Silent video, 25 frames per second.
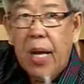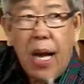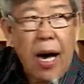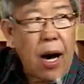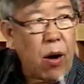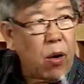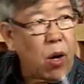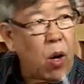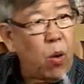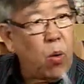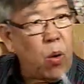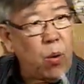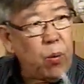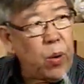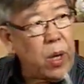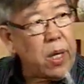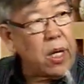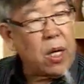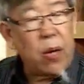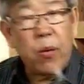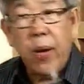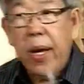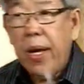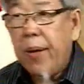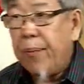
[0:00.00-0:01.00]
好了，我问
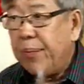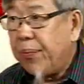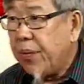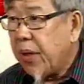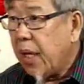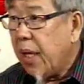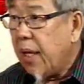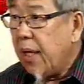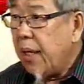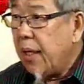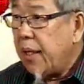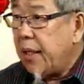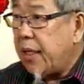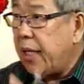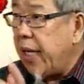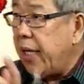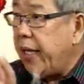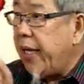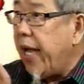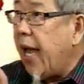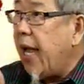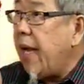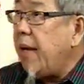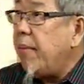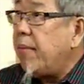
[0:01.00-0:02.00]
各位，
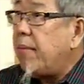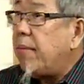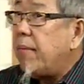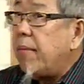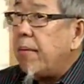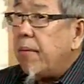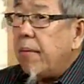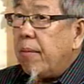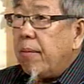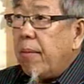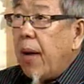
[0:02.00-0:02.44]
今天